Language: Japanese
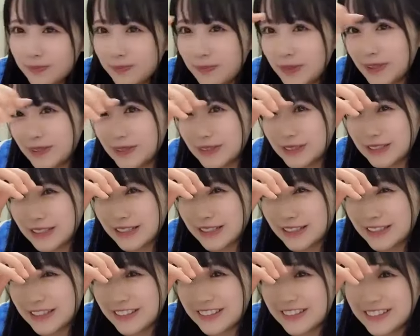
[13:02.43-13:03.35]
メイクしてあ
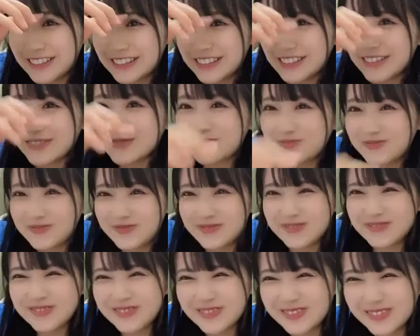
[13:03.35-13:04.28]
げたんですよ
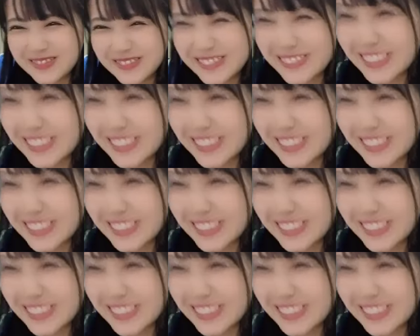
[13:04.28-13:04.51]
それな